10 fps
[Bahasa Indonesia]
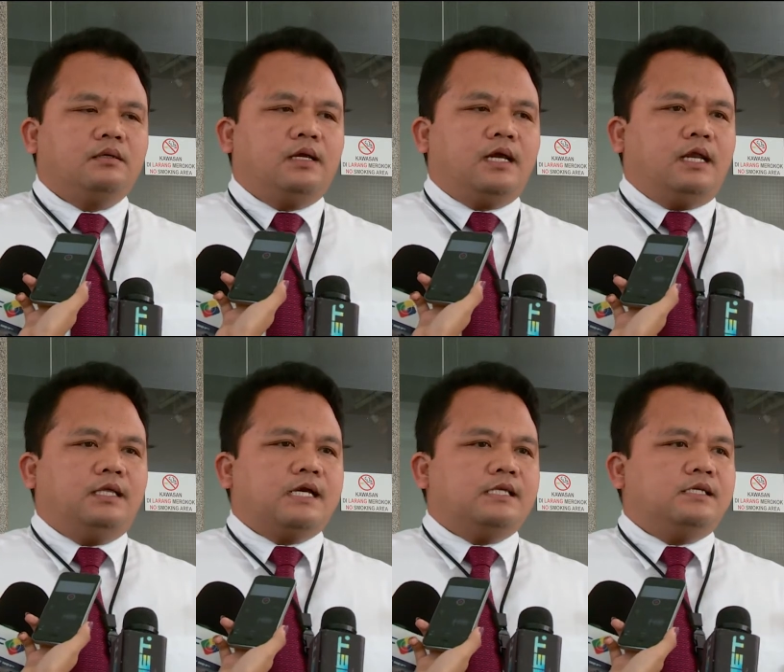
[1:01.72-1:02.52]
dengan
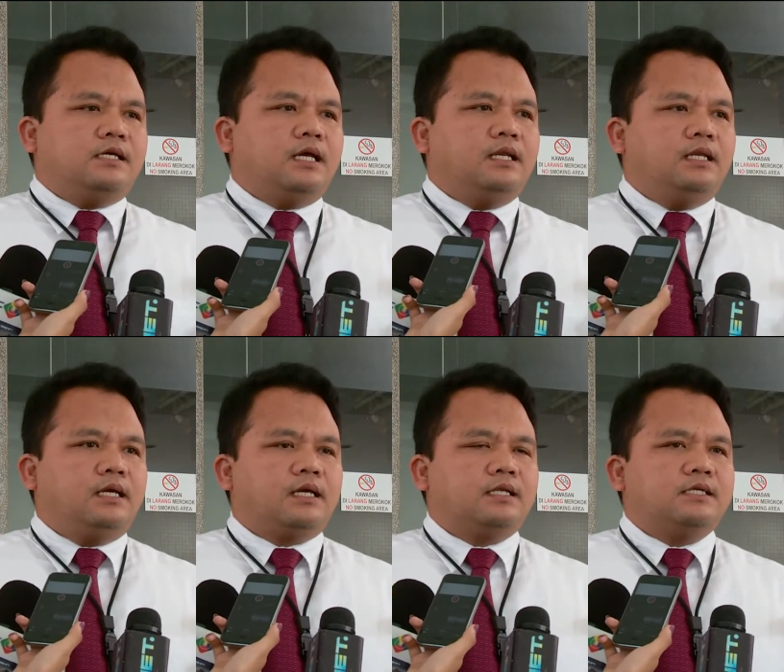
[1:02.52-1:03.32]
dijanjikan
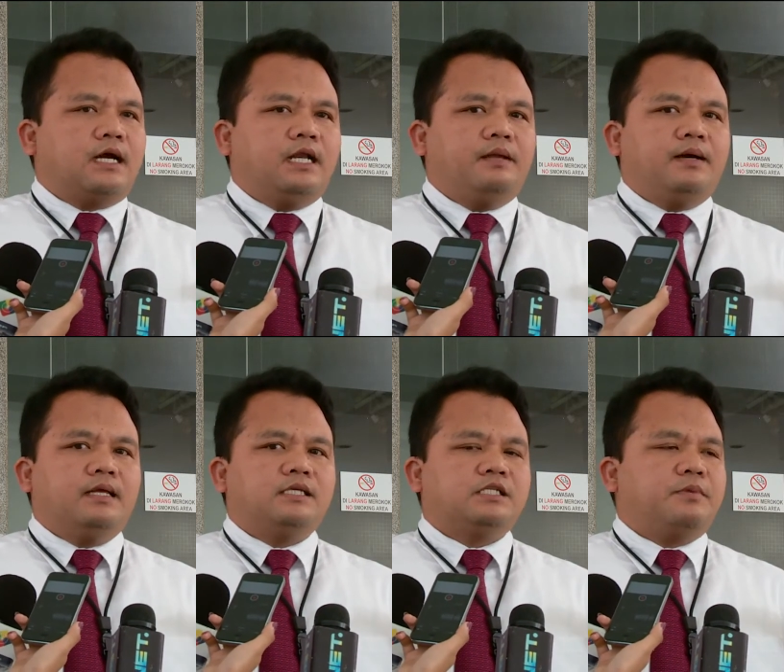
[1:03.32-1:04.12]
dikerjakan di
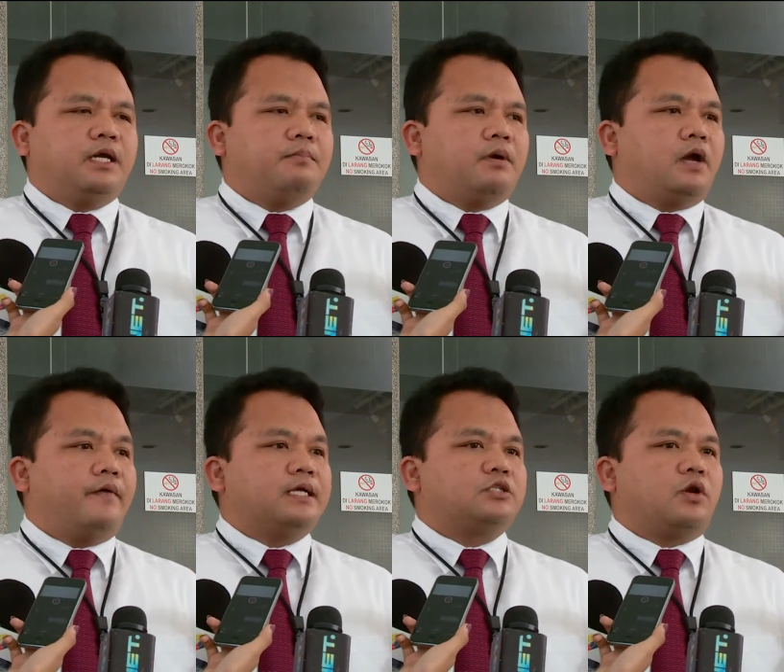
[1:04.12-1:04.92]
Malaysia sebagai
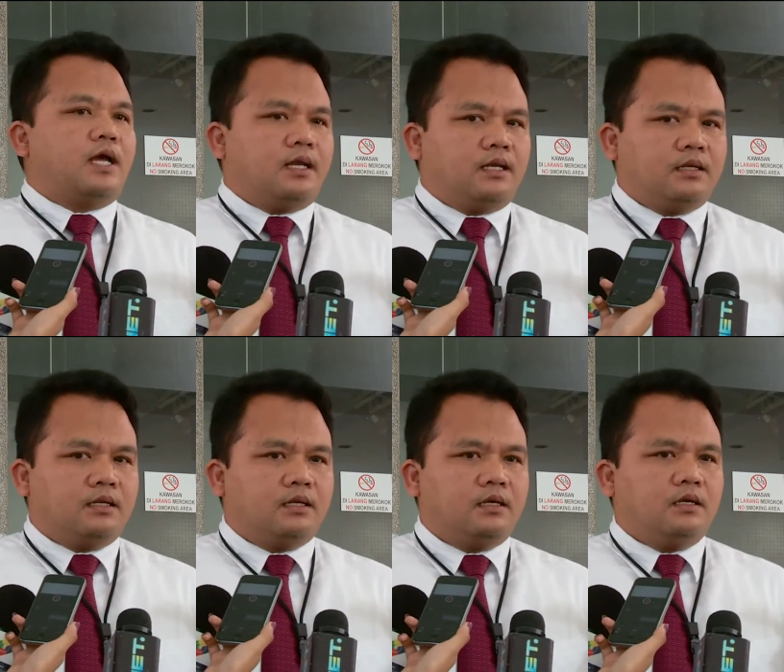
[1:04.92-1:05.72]
pegawai restoran.
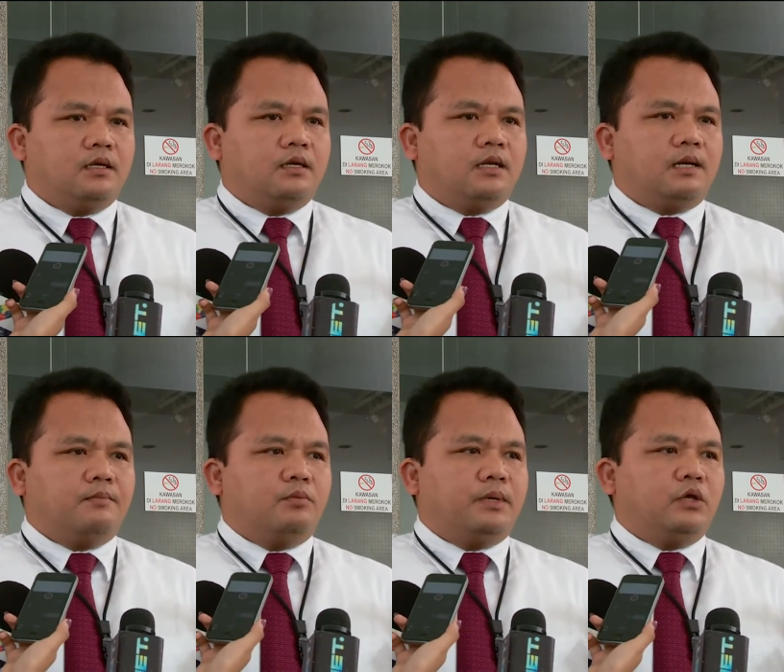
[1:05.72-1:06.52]

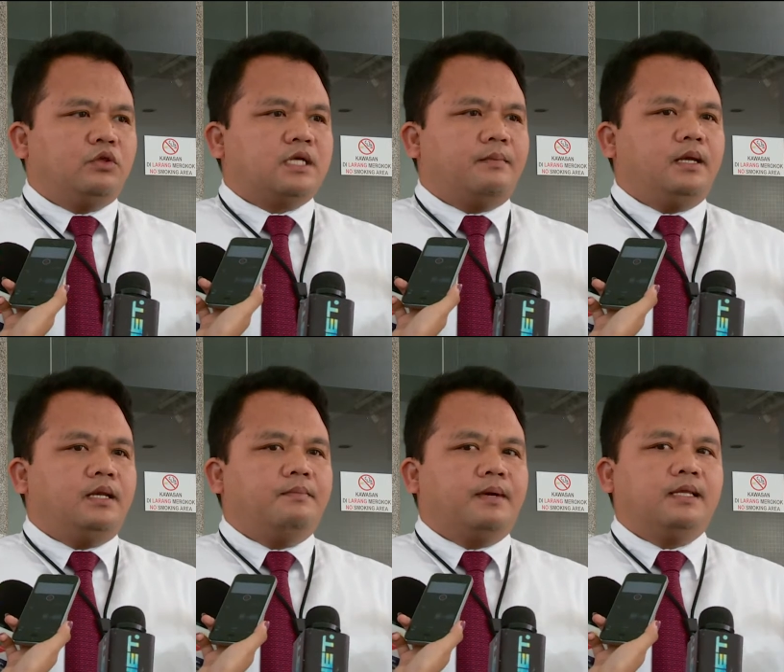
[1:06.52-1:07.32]
Namun begitu sampai
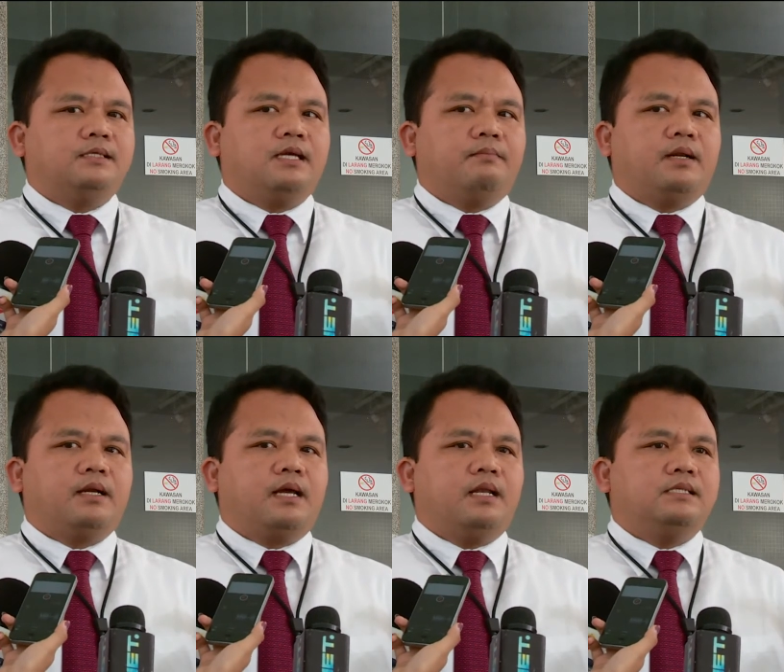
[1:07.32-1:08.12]
di Malaysia
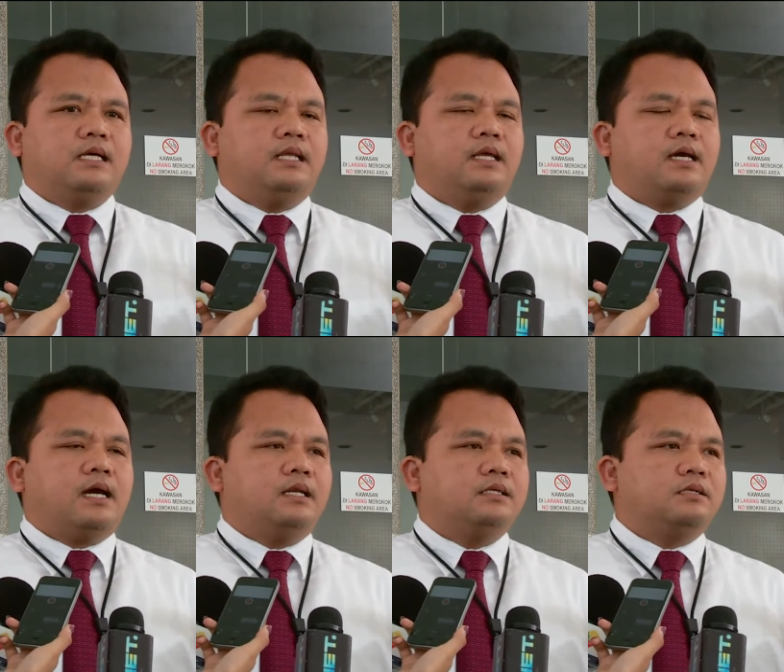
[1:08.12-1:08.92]
mereka
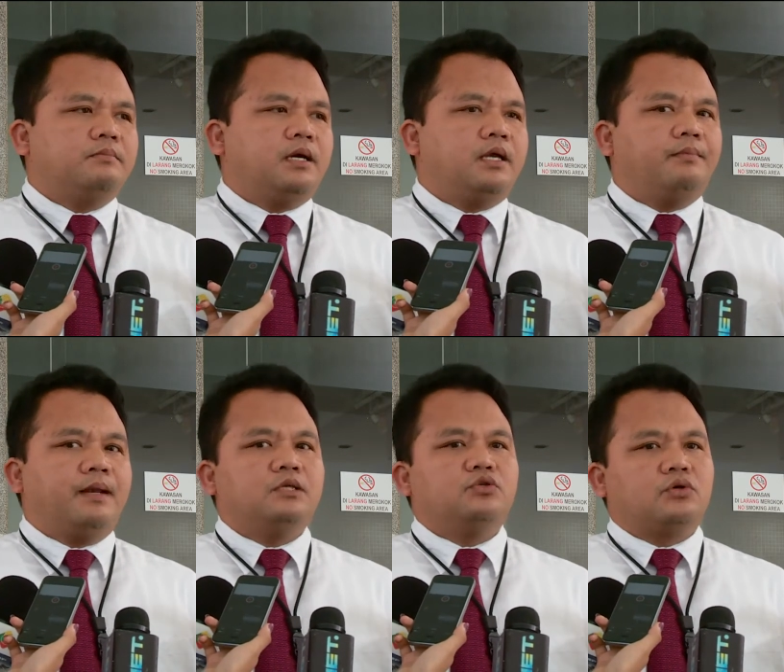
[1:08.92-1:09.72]
dijadikan sebagai
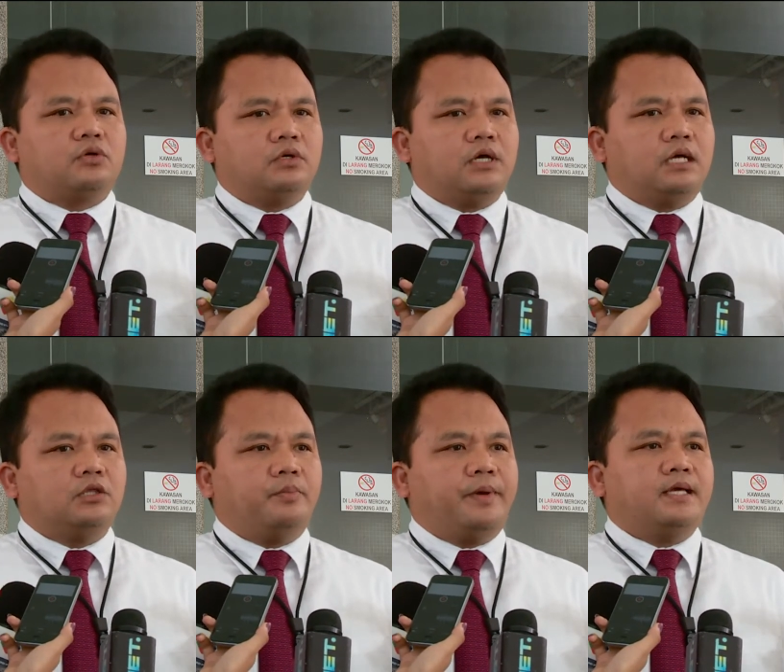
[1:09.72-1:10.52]
pelacur
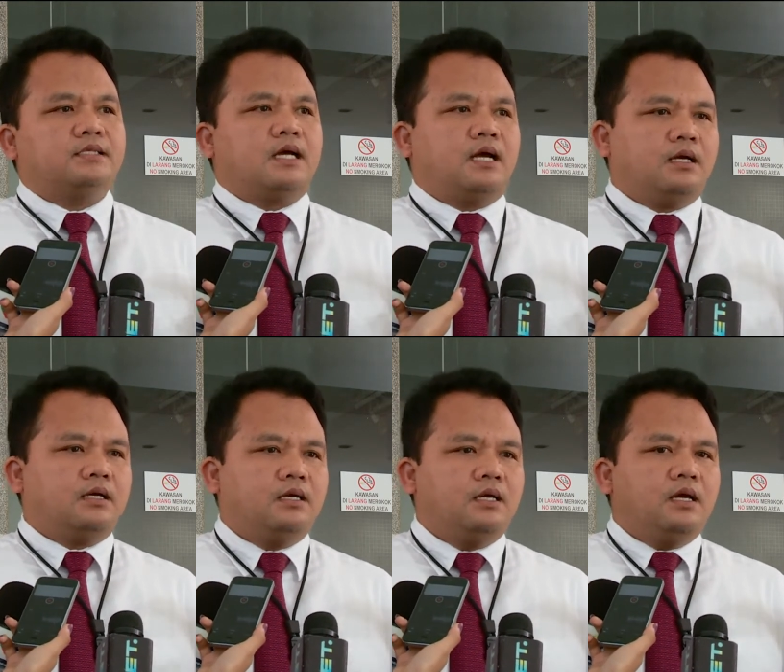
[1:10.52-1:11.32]
atau PSK
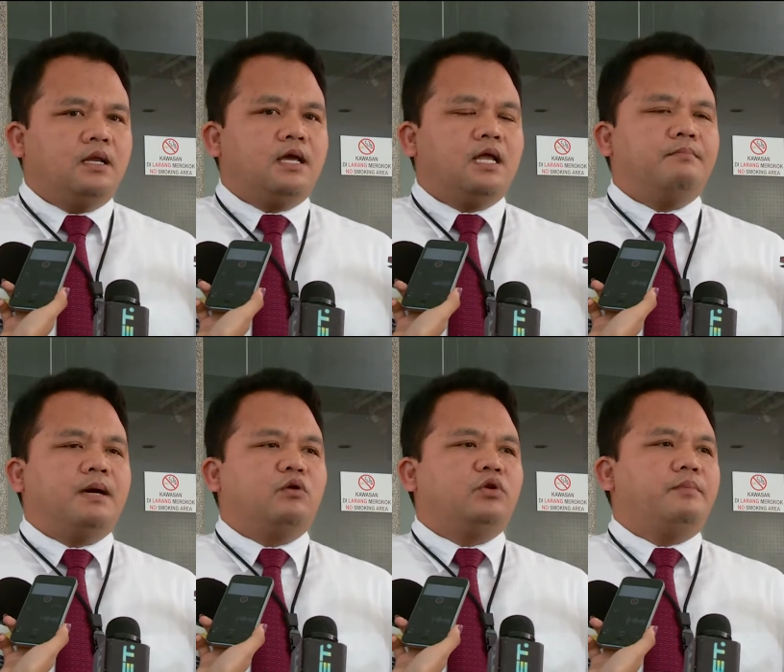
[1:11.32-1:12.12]
dan
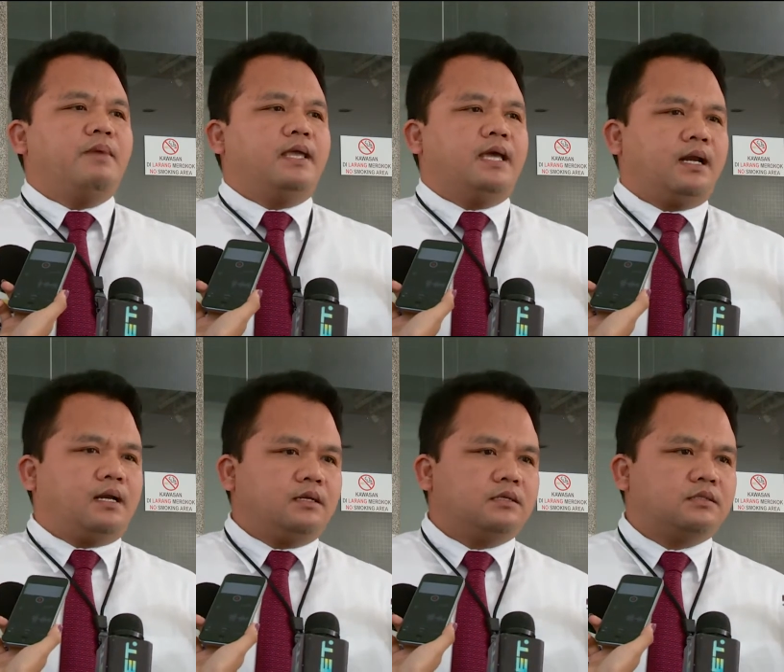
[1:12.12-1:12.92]
baru dibayar
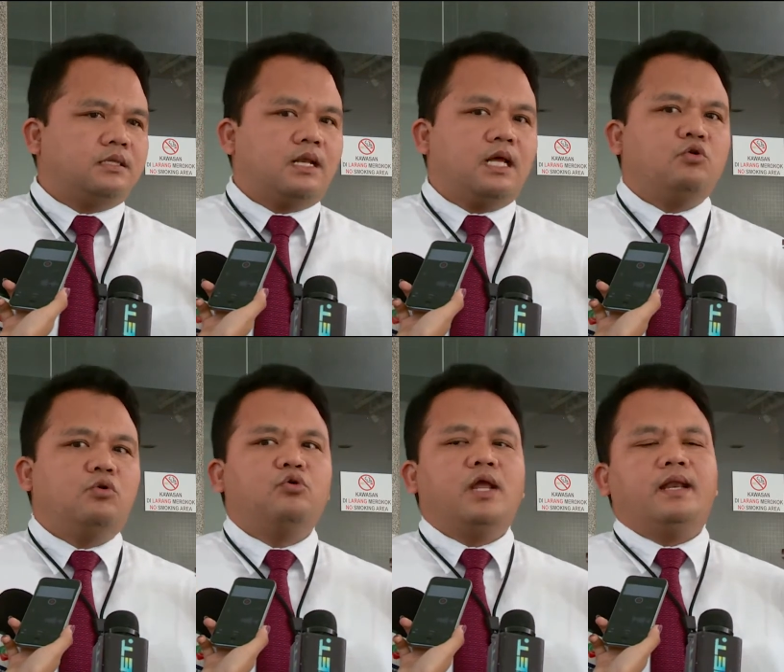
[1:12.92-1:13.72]
setelah dua
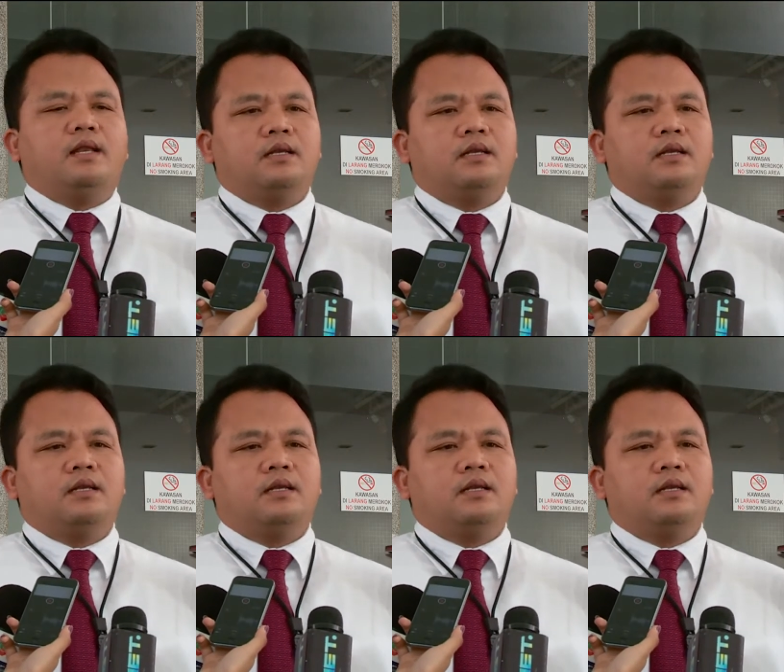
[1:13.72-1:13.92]
bulan.